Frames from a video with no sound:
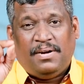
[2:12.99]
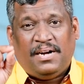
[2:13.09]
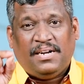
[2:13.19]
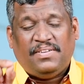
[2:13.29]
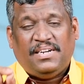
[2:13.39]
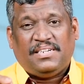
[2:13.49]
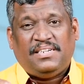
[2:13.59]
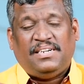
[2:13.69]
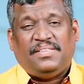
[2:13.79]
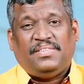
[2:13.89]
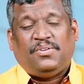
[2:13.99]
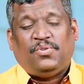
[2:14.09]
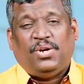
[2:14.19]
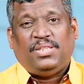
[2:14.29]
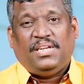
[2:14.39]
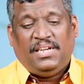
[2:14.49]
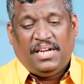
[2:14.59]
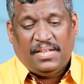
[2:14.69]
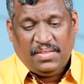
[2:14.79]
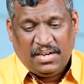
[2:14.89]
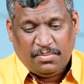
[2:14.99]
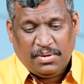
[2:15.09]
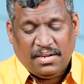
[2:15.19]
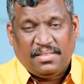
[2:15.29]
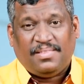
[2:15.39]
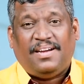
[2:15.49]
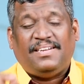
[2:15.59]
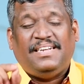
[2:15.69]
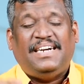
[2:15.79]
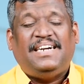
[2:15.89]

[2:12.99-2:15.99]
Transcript: மாணவனுக்கு அந்த குழந்தைக்கு அந்த நபருக்கு தான்